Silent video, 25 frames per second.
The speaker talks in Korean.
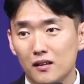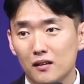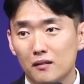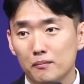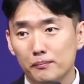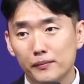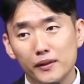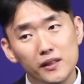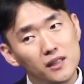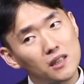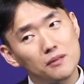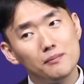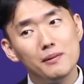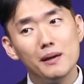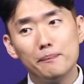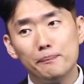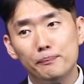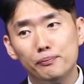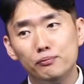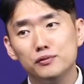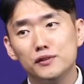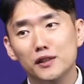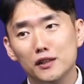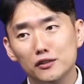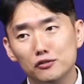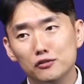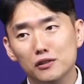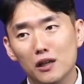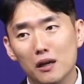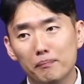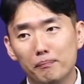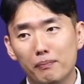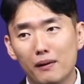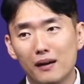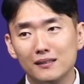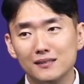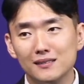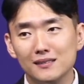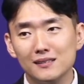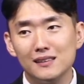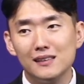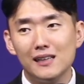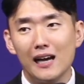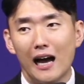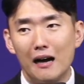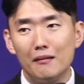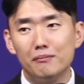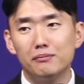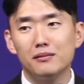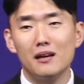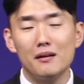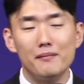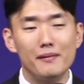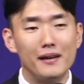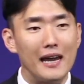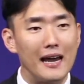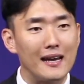믿음의 부재중에 빠진 이 아브라함에게